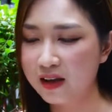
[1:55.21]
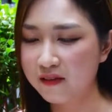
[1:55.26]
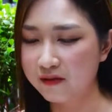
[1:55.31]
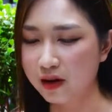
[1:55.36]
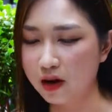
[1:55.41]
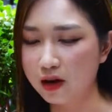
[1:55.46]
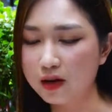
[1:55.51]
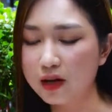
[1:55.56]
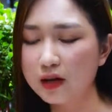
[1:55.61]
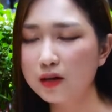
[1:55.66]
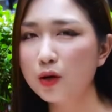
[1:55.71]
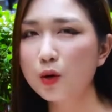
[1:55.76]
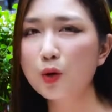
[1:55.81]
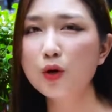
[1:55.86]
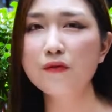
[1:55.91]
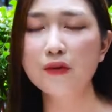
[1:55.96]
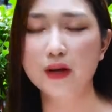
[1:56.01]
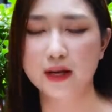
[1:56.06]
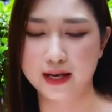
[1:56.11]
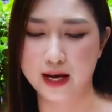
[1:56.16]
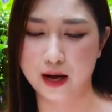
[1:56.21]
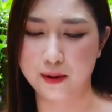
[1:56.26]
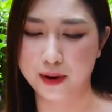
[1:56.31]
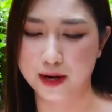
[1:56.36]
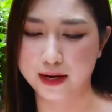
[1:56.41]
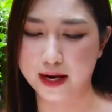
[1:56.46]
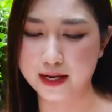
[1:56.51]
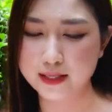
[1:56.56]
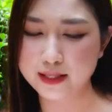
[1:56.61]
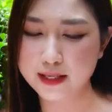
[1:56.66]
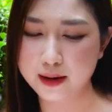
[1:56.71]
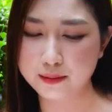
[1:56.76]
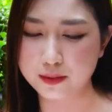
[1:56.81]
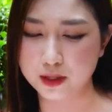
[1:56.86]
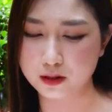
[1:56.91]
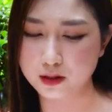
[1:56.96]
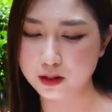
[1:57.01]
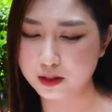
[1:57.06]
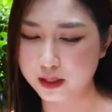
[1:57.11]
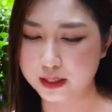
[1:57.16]
Và ở đây nếu quý vị nào mà đã xem
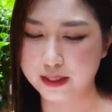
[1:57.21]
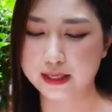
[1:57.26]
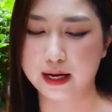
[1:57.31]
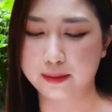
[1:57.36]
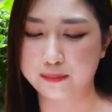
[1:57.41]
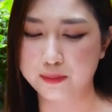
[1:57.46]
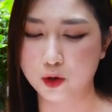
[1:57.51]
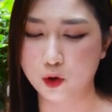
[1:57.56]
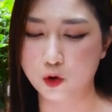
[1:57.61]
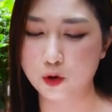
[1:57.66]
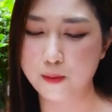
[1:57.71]
những chương trình đặc biệt